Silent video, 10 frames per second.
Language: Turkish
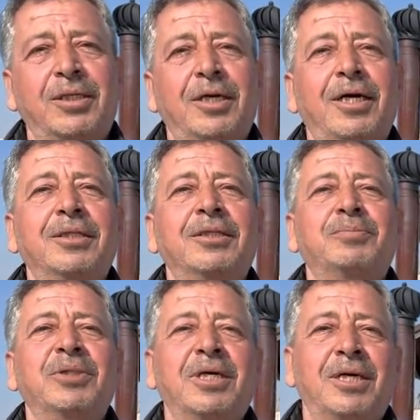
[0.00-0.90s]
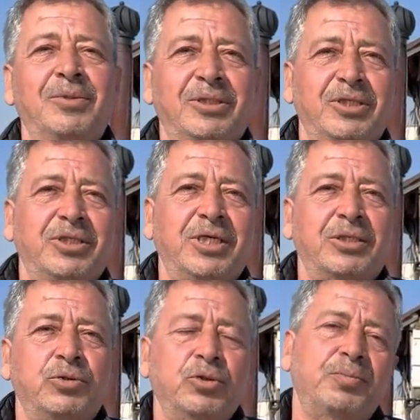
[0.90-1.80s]
Aydın'da Pınar rahmette çıkar.
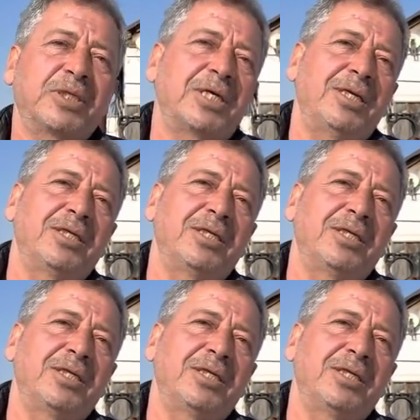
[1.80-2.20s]
Çünkü Patel